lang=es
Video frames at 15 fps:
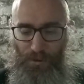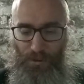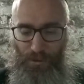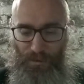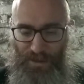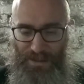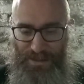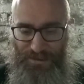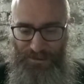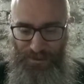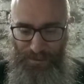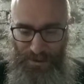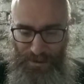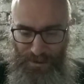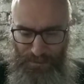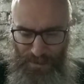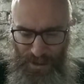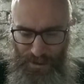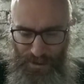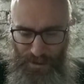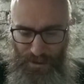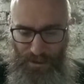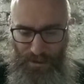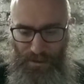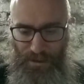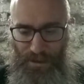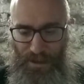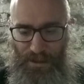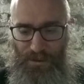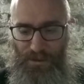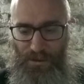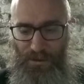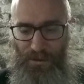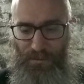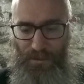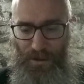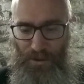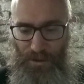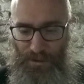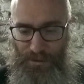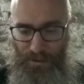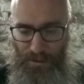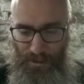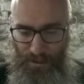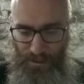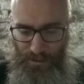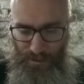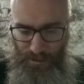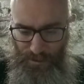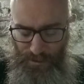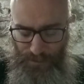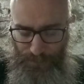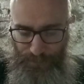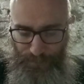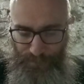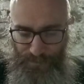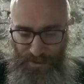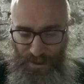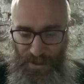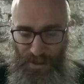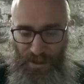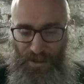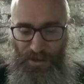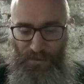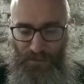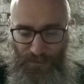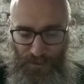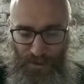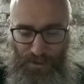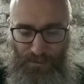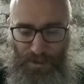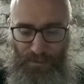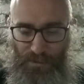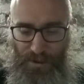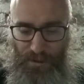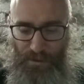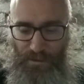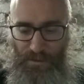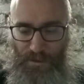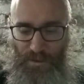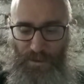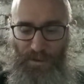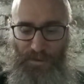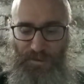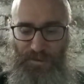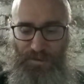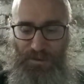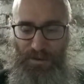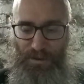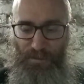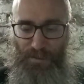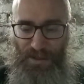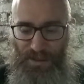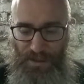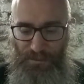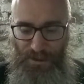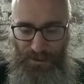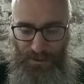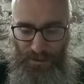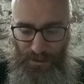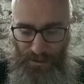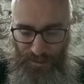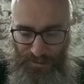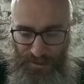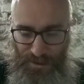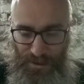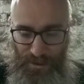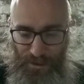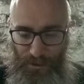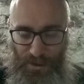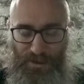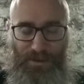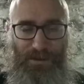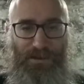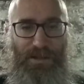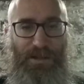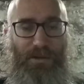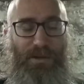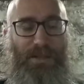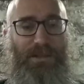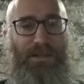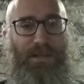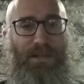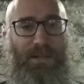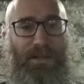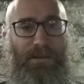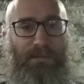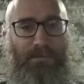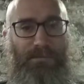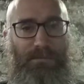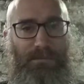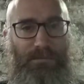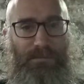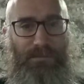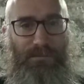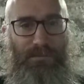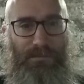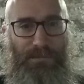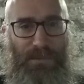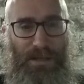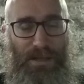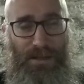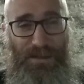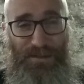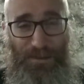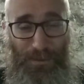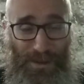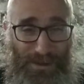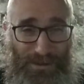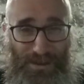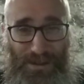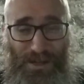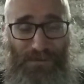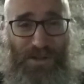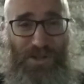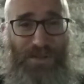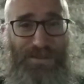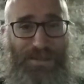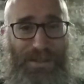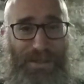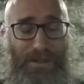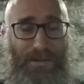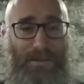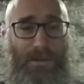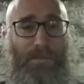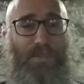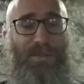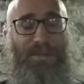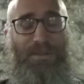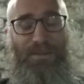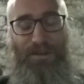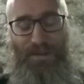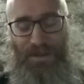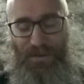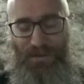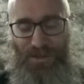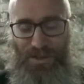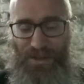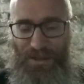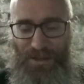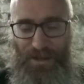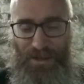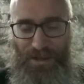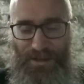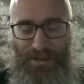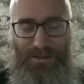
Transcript: Umidas Yomai Mahi Eidom del Oni. Infórmame, Dios, mi límite, o sea, cuánta vida voy a tener. Y si voy a tener que fallecer, pues entonces que fallezca en